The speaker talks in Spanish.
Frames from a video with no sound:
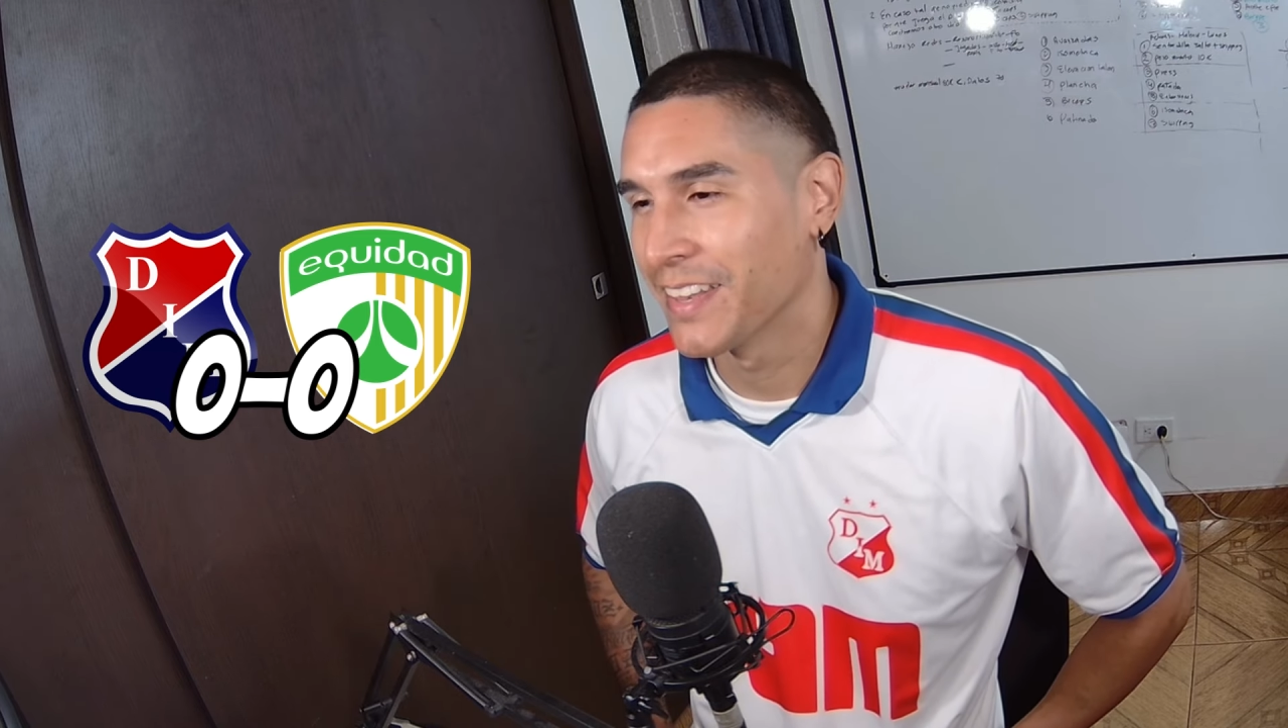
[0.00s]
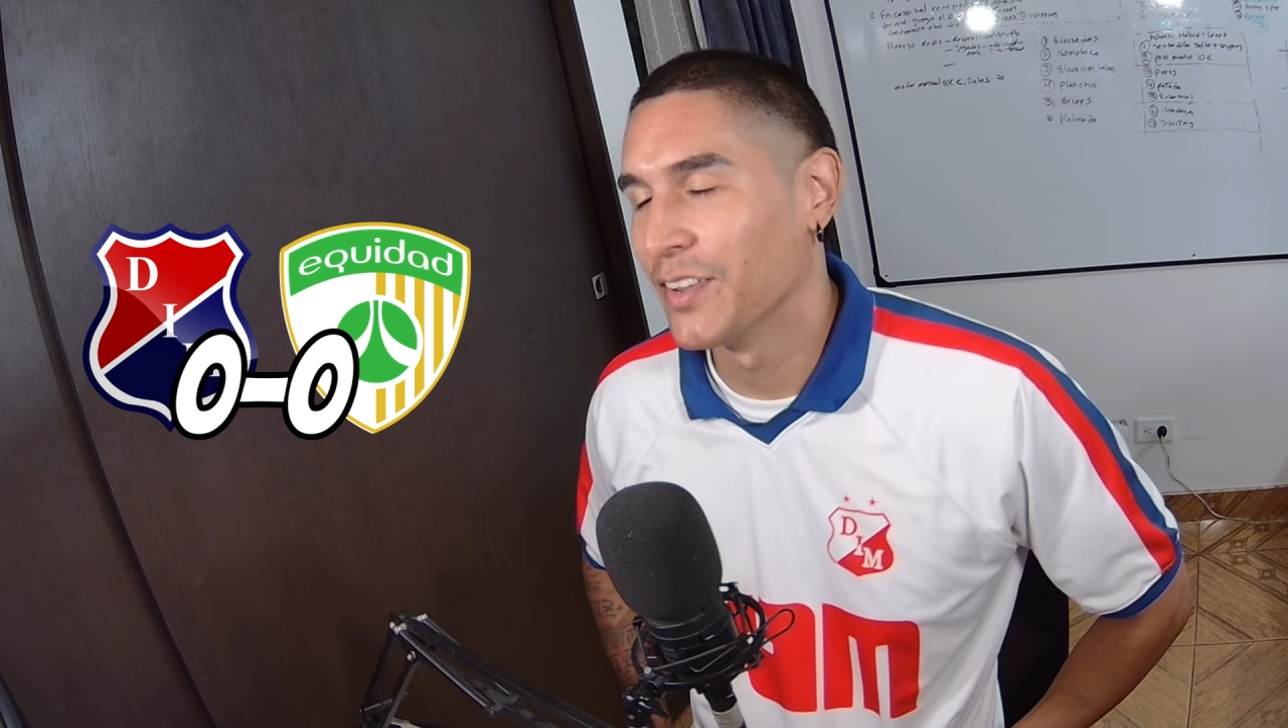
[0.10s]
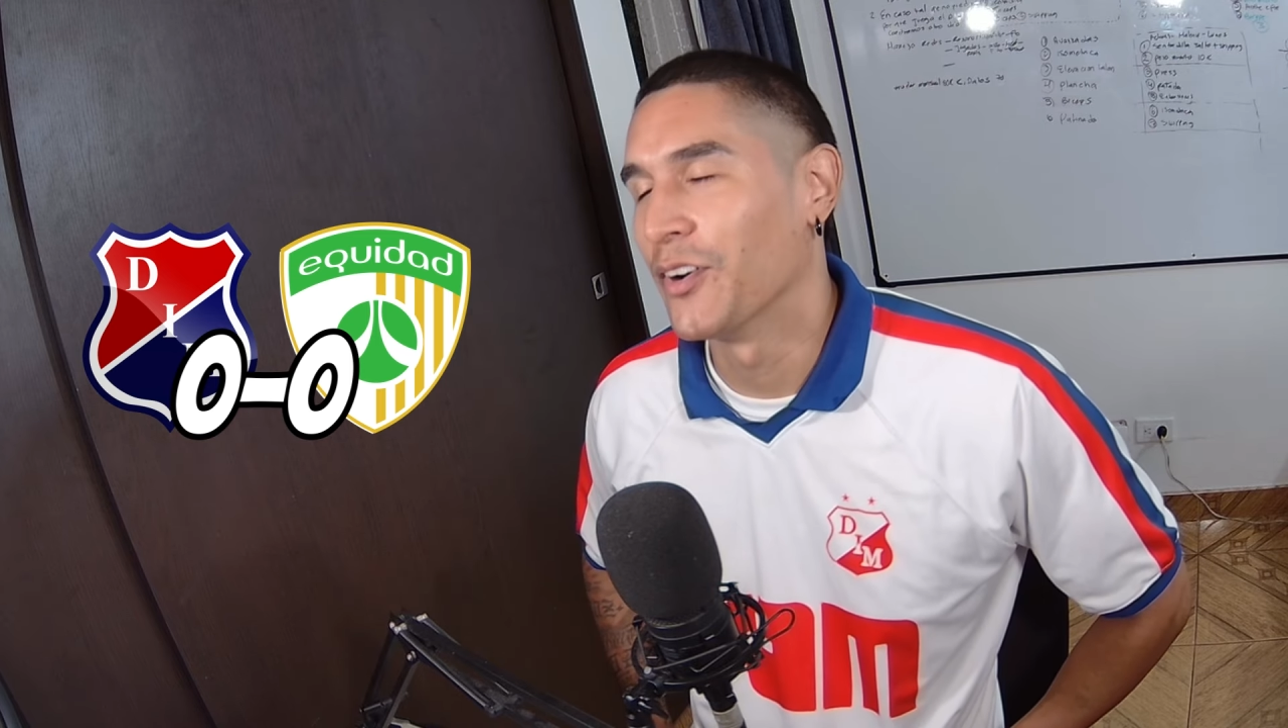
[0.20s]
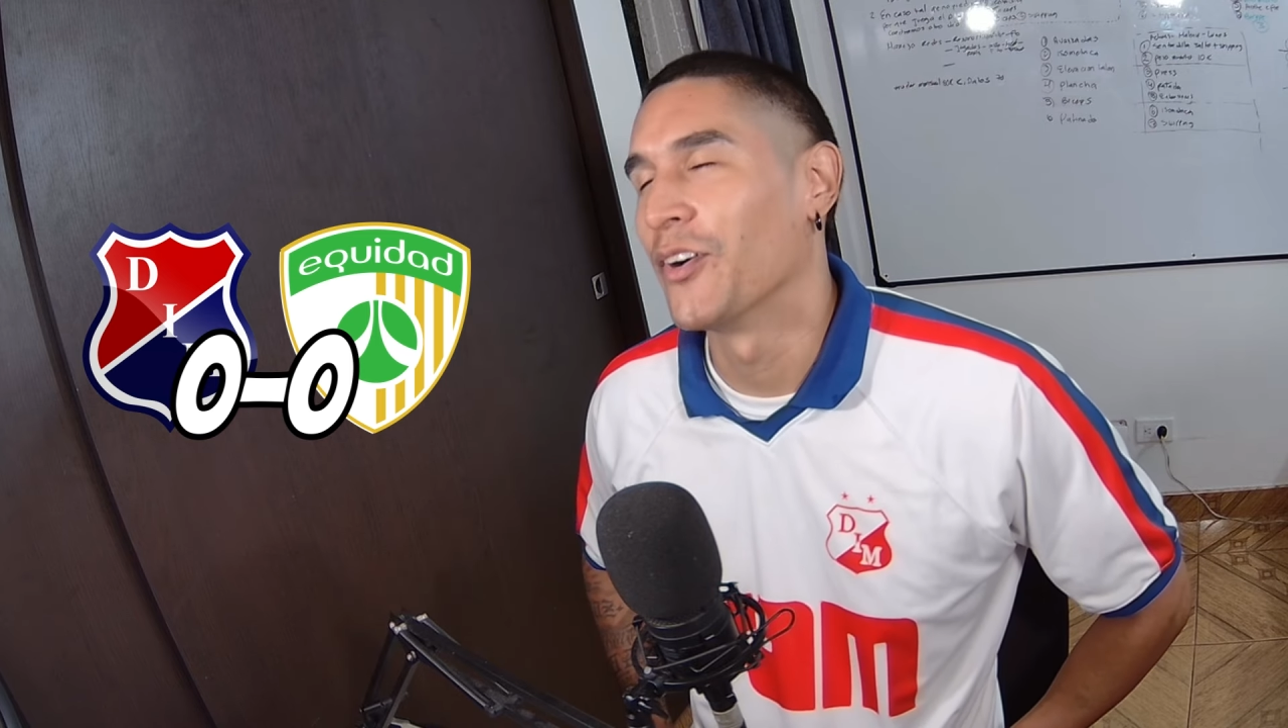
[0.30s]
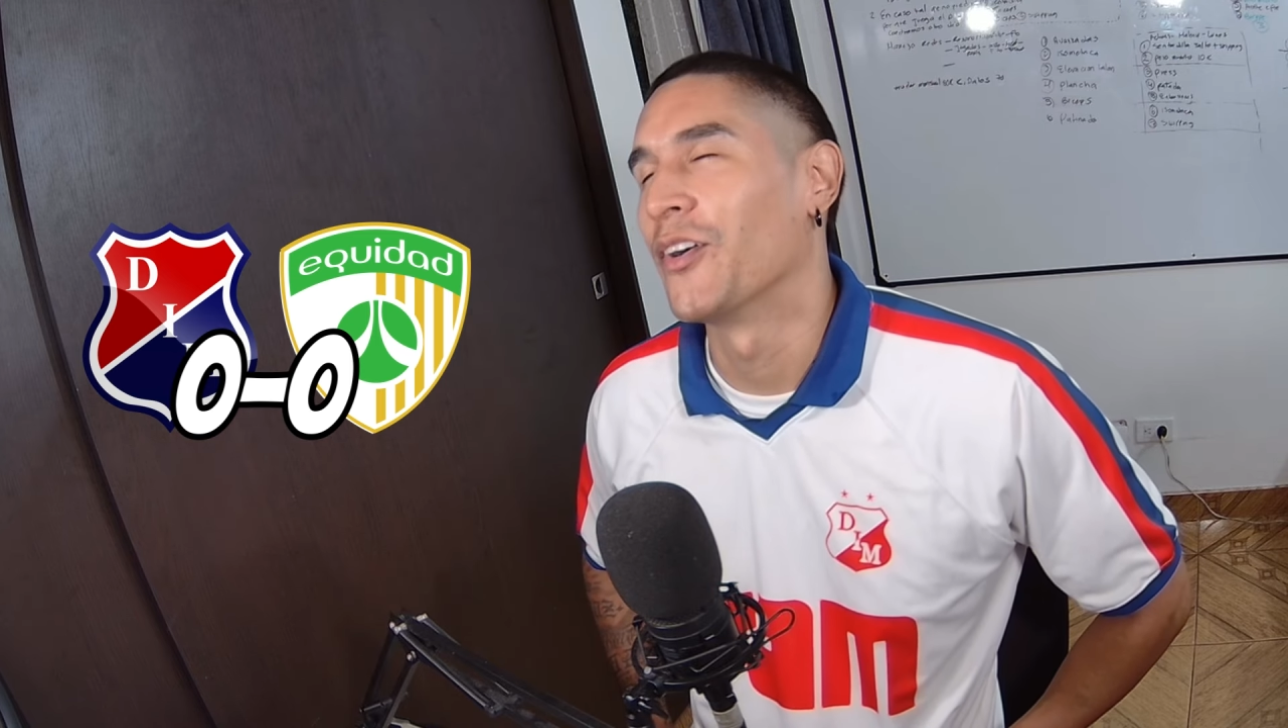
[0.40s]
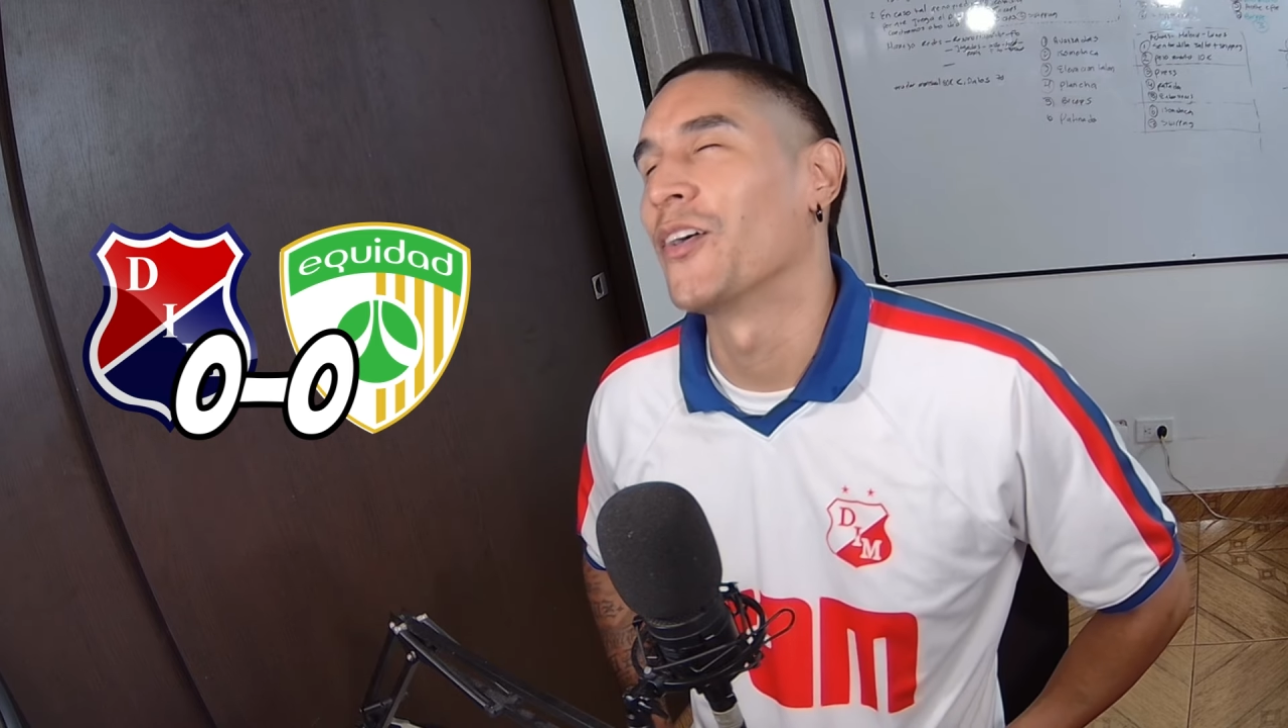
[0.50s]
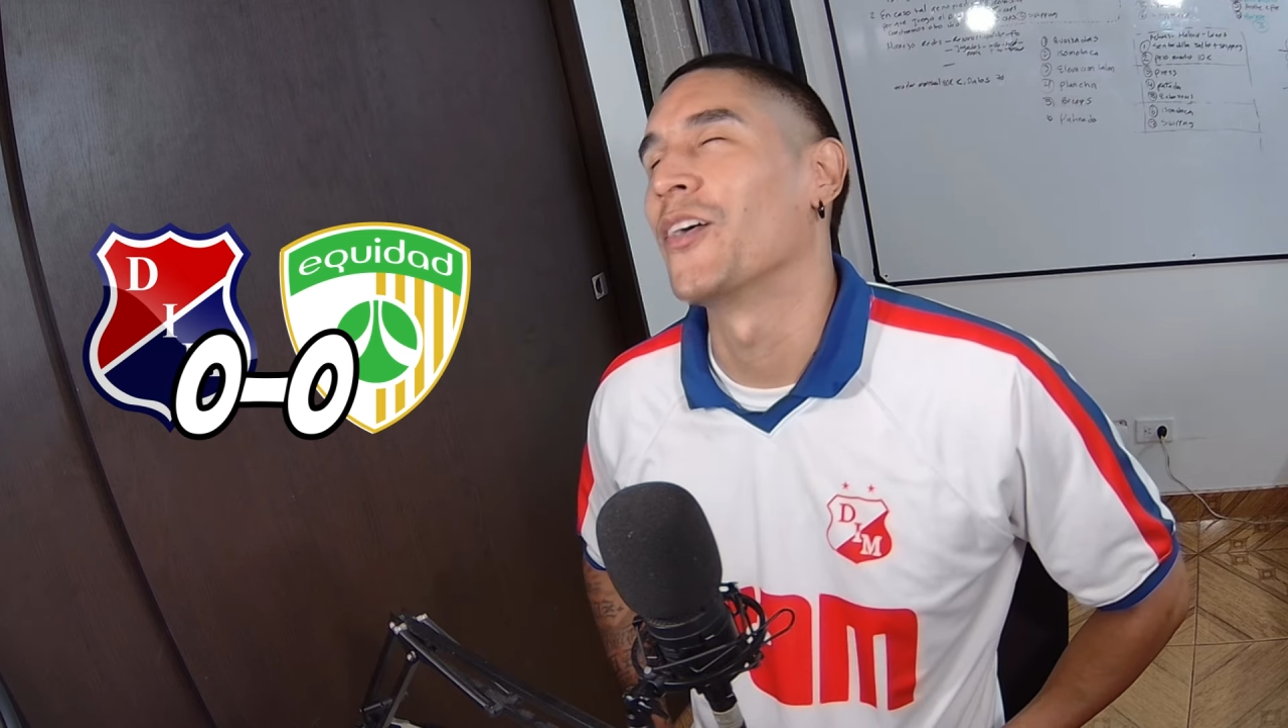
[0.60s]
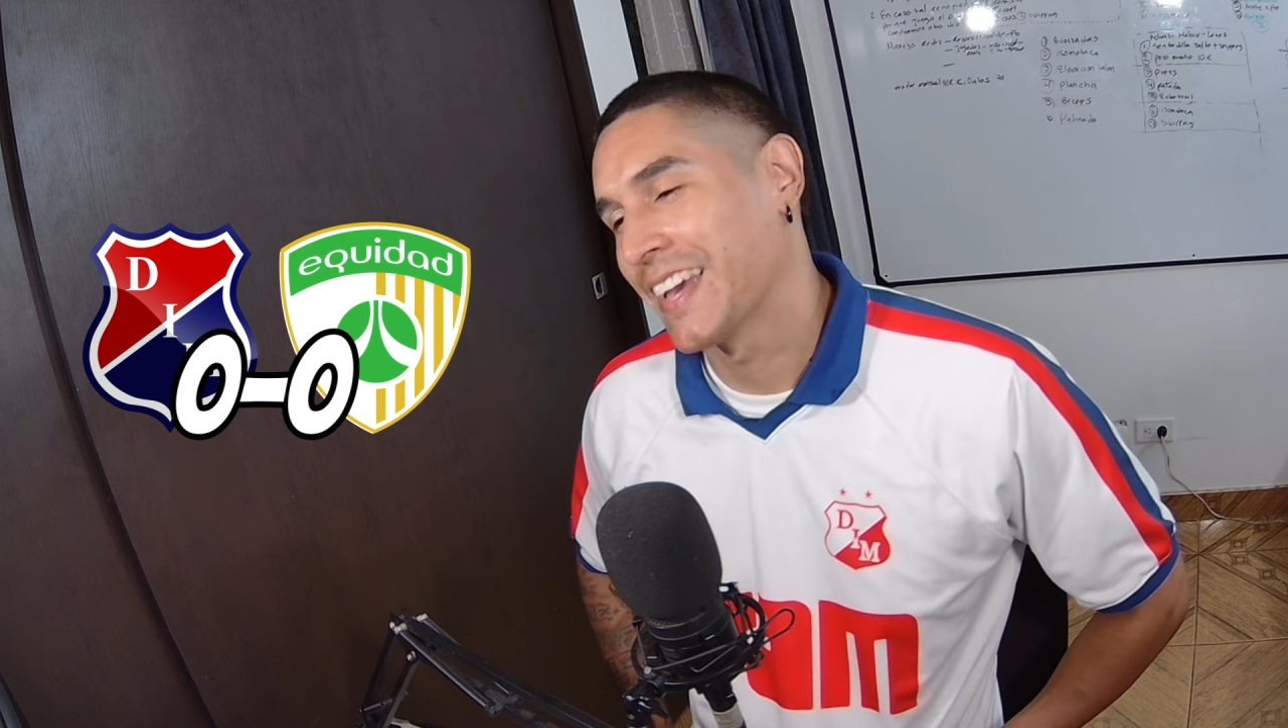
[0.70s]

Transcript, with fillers: No.